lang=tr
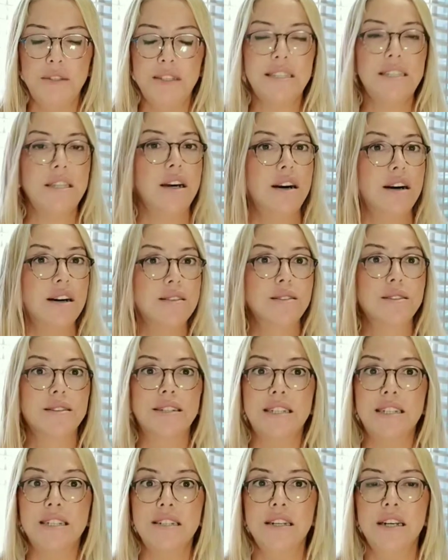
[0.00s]

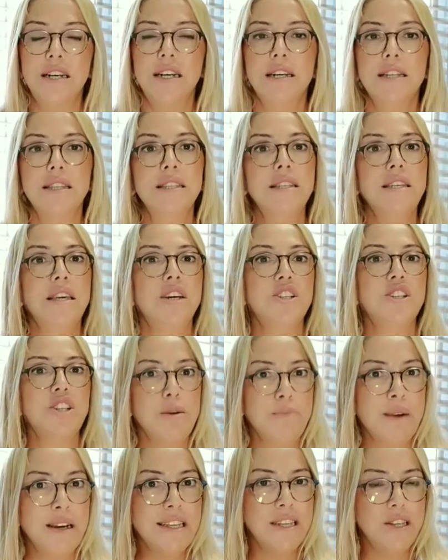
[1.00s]
sağlıklı
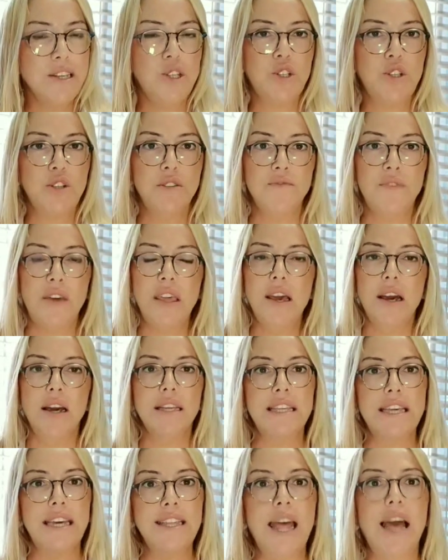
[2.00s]
yaşamak için veya
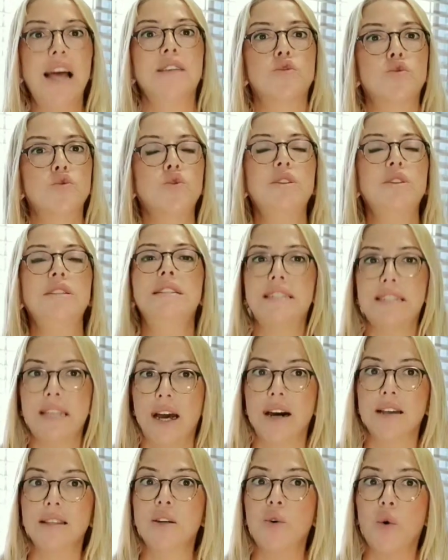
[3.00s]
genel rutin
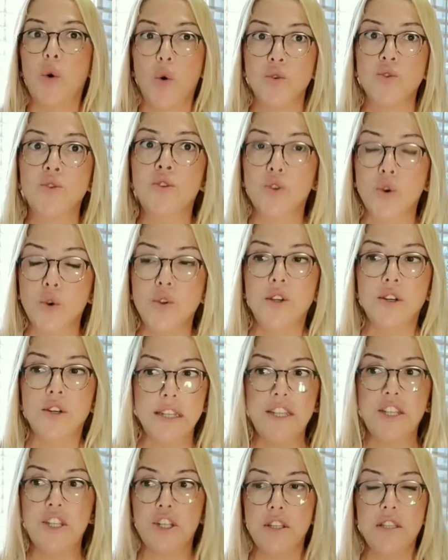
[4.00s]
sağlık kontrolleri
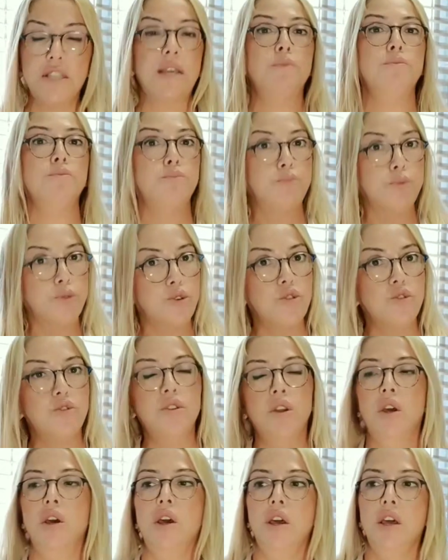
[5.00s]
için de bugün